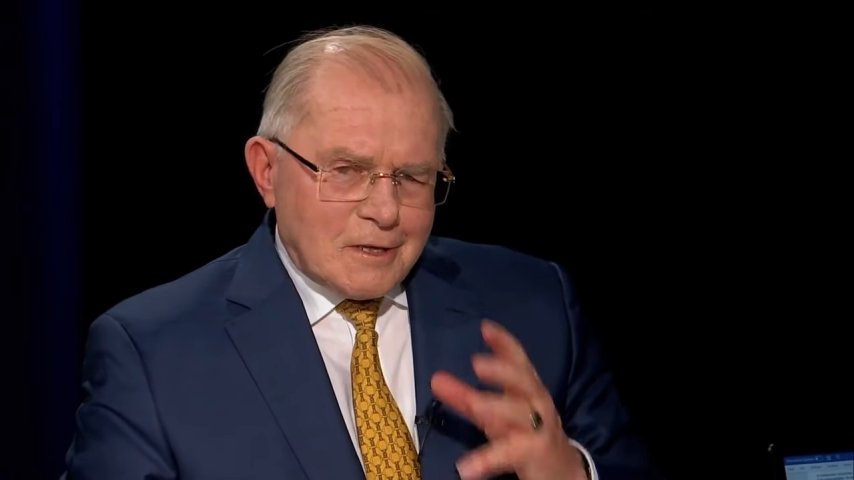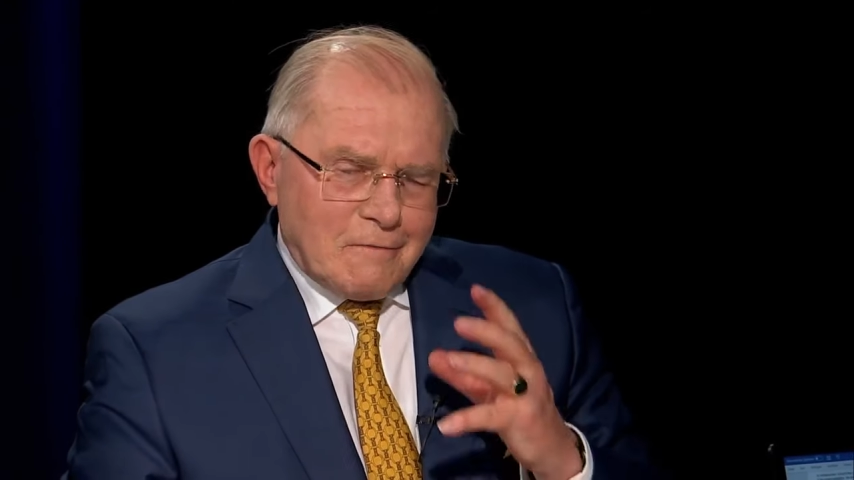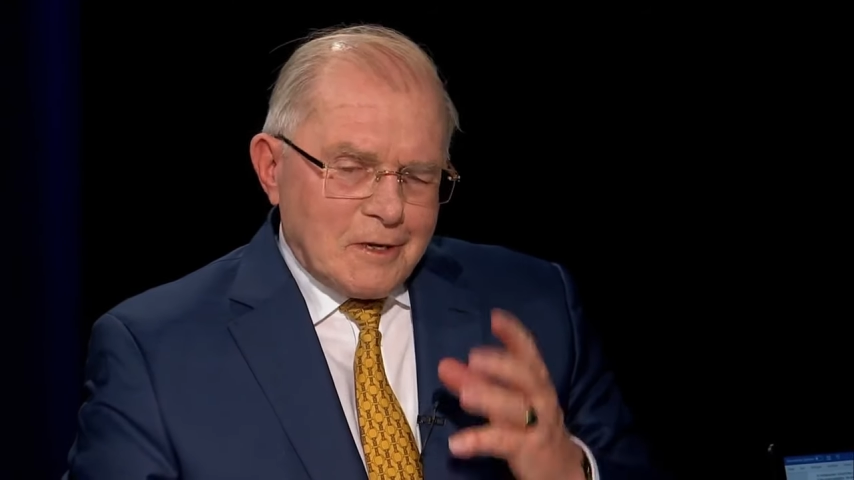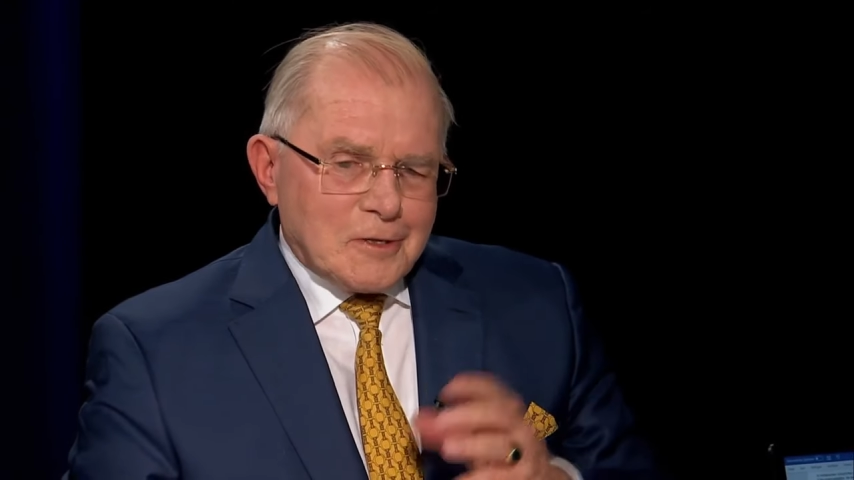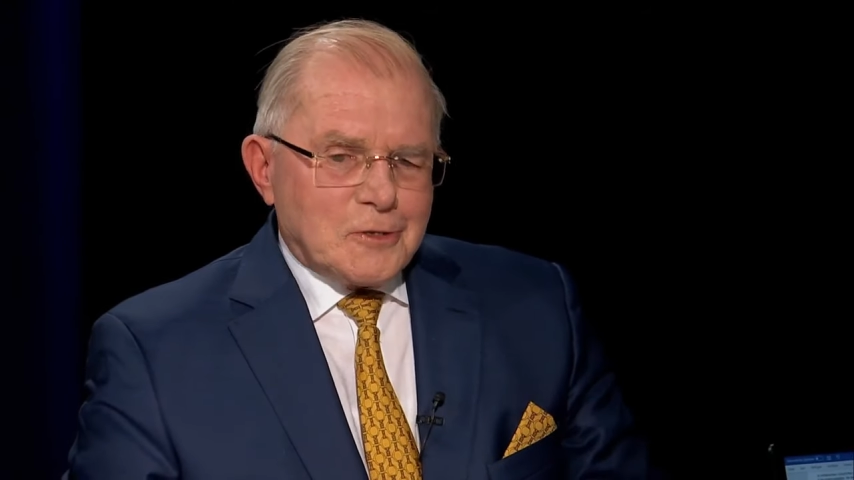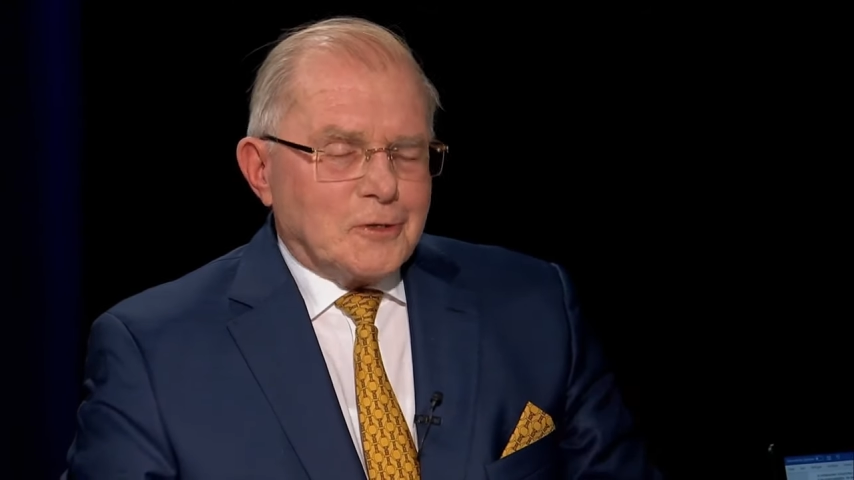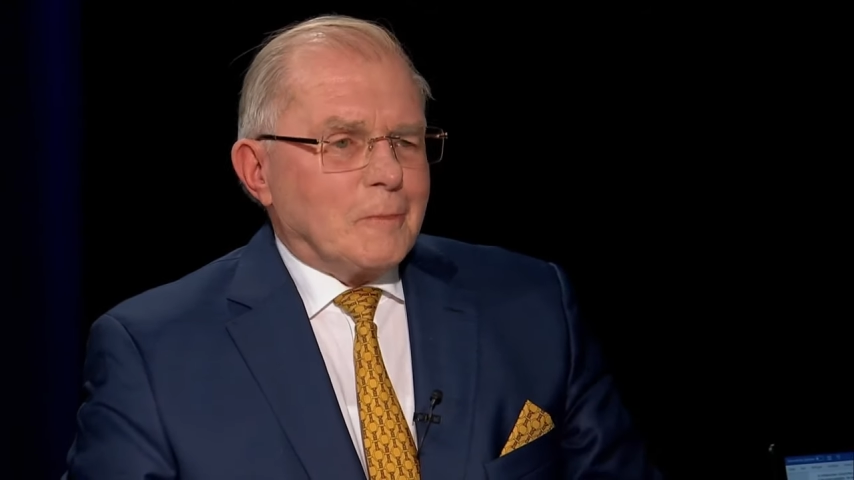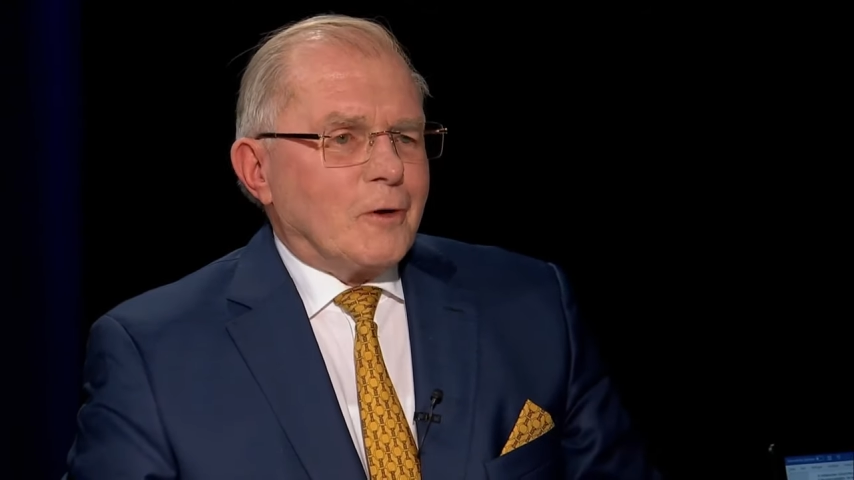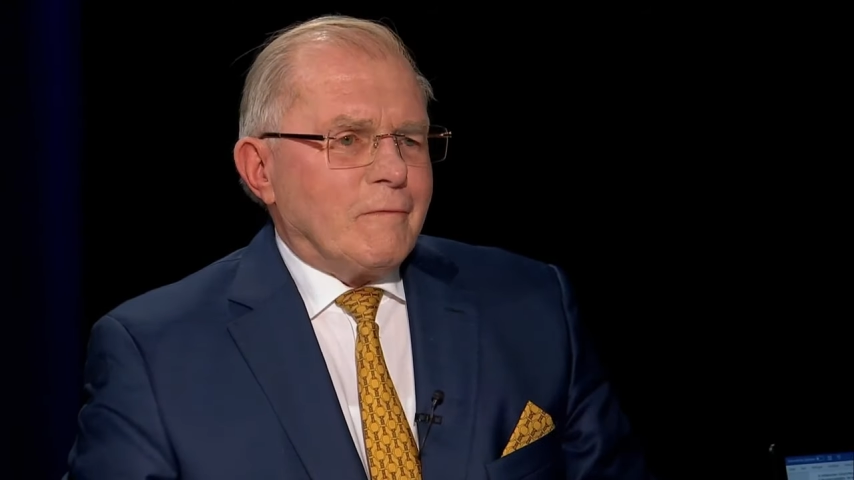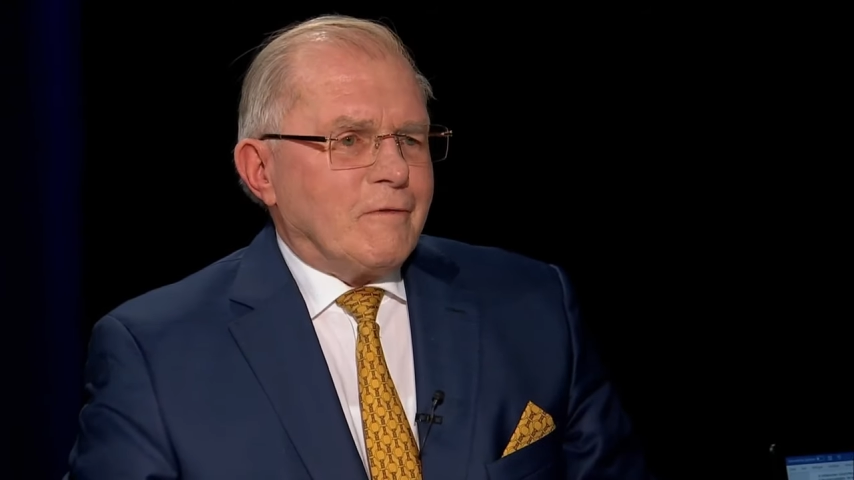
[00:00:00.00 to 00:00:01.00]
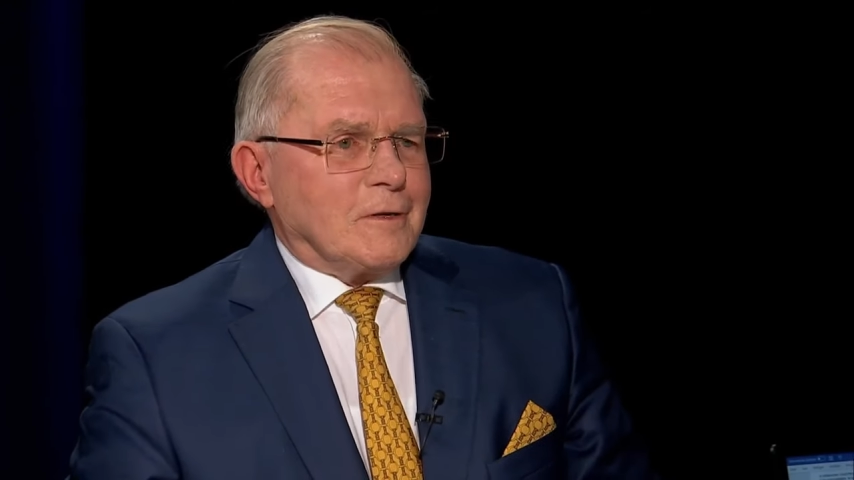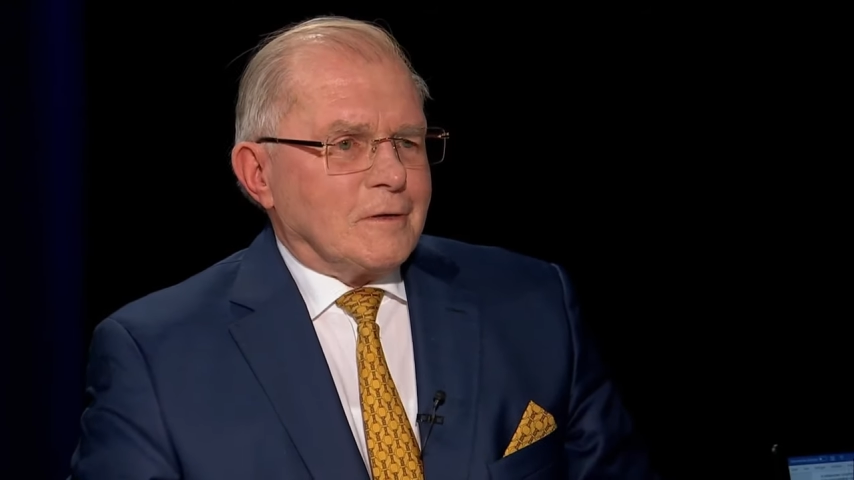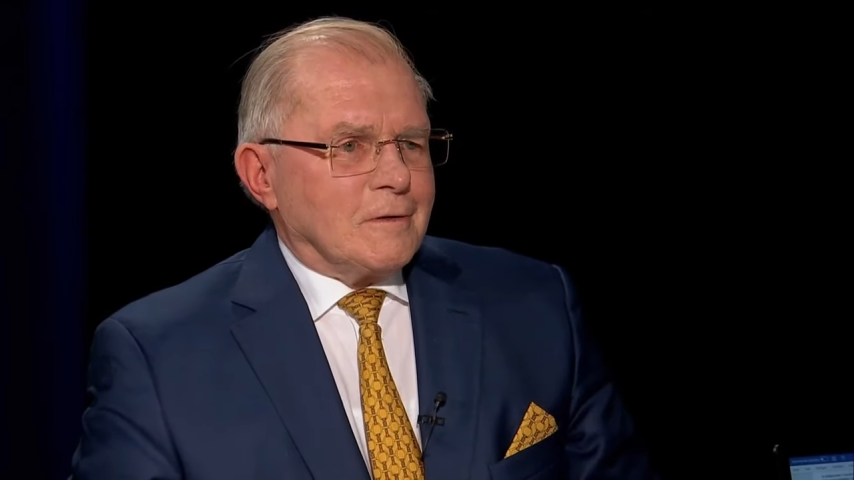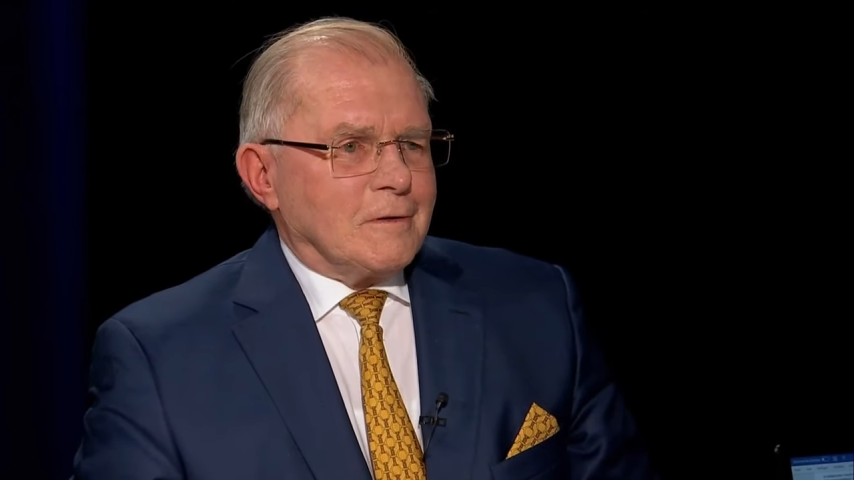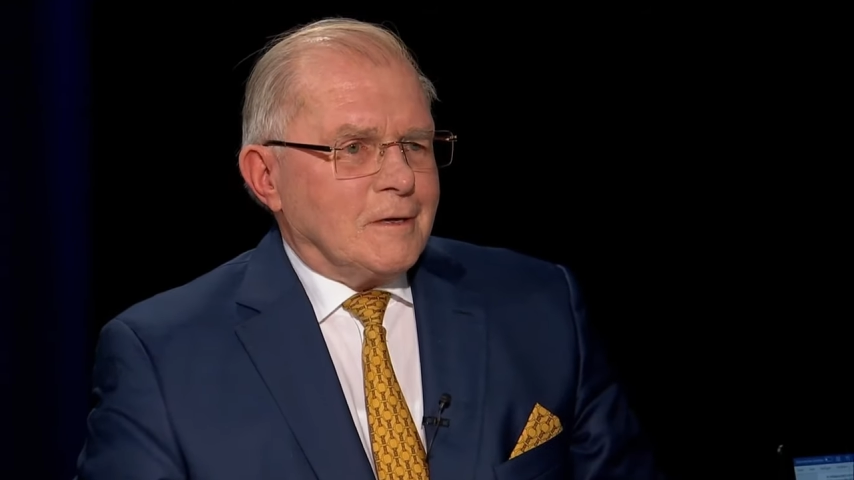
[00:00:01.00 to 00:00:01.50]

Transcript: Definition im Kopf hat,